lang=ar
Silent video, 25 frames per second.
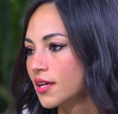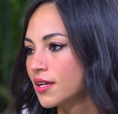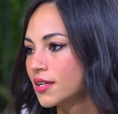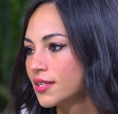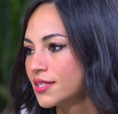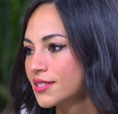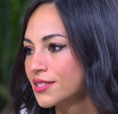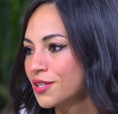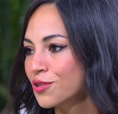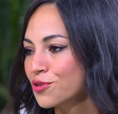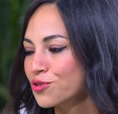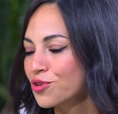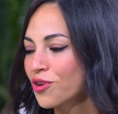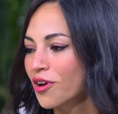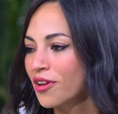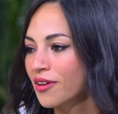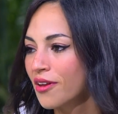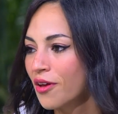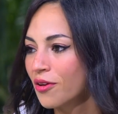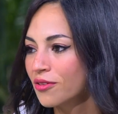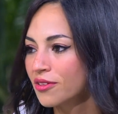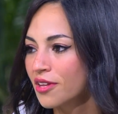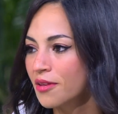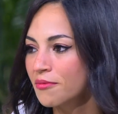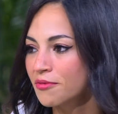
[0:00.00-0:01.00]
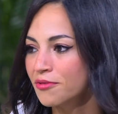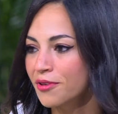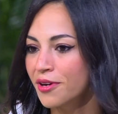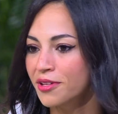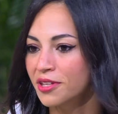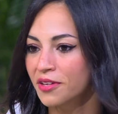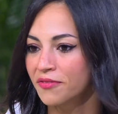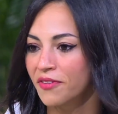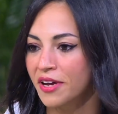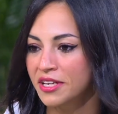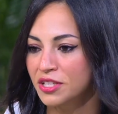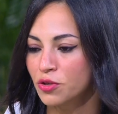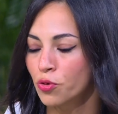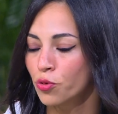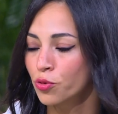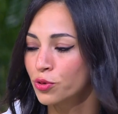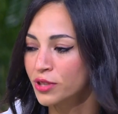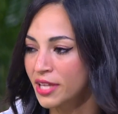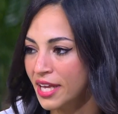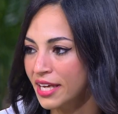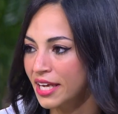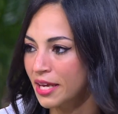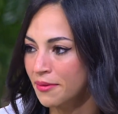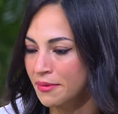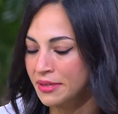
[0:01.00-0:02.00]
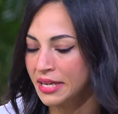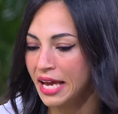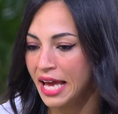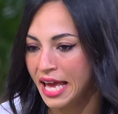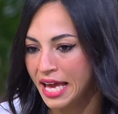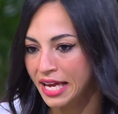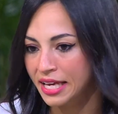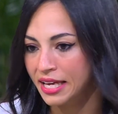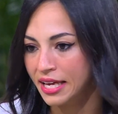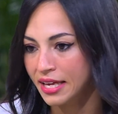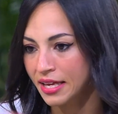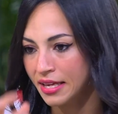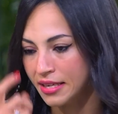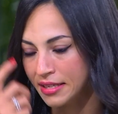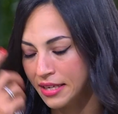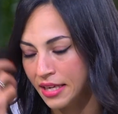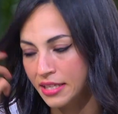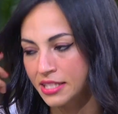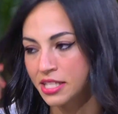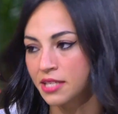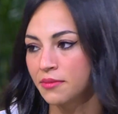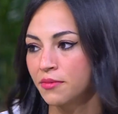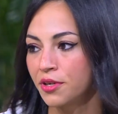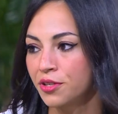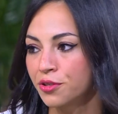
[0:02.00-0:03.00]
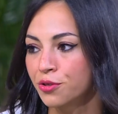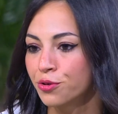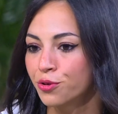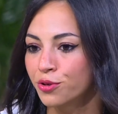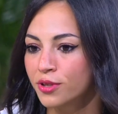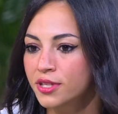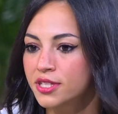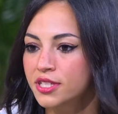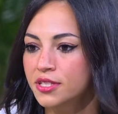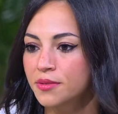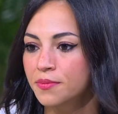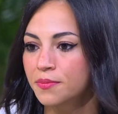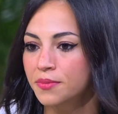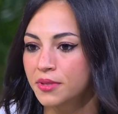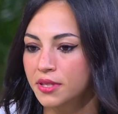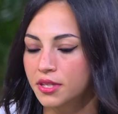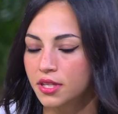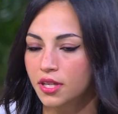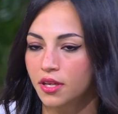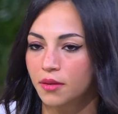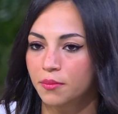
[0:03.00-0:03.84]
لسه ان شاء الله قدامي وقت فعش وده كمان حاجه يعني زي ما حضرتك قلتي بت...